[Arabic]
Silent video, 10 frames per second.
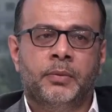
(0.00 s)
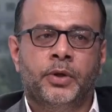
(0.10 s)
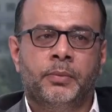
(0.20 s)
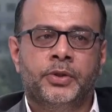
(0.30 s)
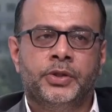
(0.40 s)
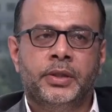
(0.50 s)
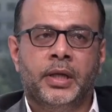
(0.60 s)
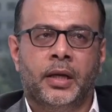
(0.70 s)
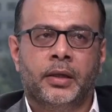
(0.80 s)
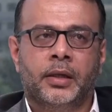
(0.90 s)
مهمة جدا
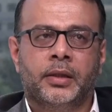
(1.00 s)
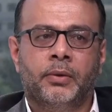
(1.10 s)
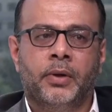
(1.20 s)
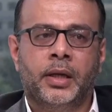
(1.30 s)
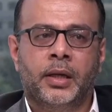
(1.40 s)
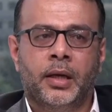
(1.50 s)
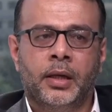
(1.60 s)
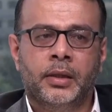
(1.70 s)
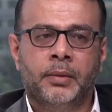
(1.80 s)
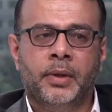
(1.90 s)
حقيقة وهي
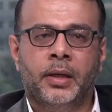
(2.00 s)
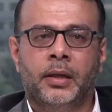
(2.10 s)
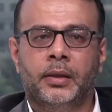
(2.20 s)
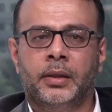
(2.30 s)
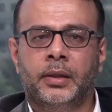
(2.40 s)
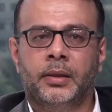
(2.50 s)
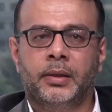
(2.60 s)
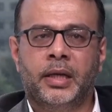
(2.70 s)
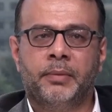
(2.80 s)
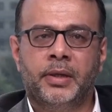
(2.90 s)
أيضا ما
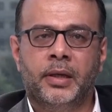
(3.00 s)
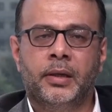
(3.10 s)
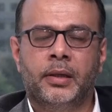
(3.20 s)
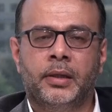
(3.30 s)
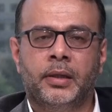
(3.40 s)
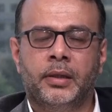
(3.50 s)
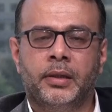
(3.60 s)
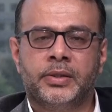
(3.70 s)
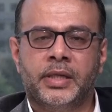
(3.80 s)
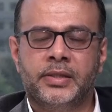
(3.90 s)
يعني من
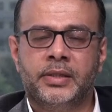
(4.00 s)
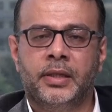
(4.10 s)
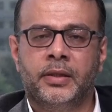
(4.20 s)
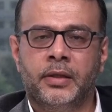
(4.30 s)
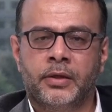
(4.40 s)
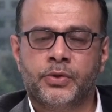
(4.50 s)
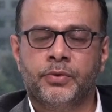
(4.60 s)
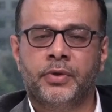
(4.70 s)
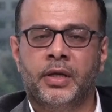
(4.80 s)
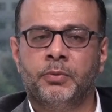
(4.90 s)
الأساتذة الذي درسوا
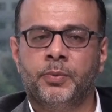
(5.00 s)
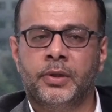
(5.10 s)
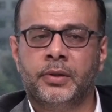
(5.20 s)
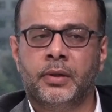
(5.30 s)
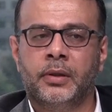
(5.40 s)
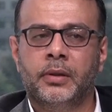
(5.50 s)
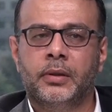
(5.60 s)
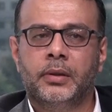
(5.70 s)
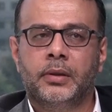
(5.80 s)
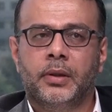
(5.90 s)
في هذه المبادرة
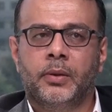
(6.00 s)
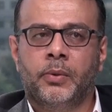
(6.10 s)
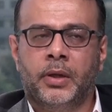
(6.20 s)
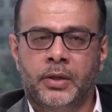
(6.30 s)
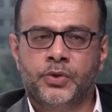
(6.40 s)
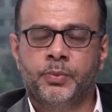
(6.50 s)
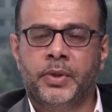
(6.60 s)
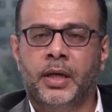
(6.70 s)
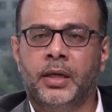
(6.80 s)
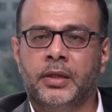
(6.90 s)
وخلصوا
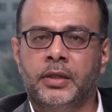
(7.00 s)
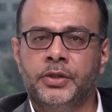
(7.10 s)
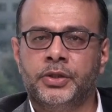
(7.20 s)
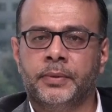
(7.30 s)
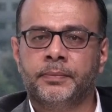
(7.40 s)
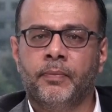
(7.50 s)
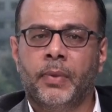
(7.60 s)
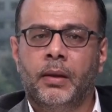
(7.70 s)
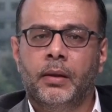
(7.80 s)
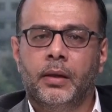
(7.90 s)
بهذه النتيجة
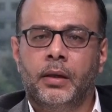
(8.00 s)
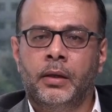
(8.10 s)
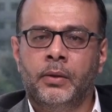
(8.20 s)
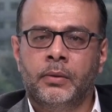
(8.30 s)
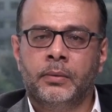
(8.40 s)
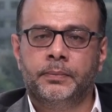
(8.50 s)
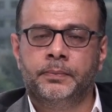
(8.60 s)
أنه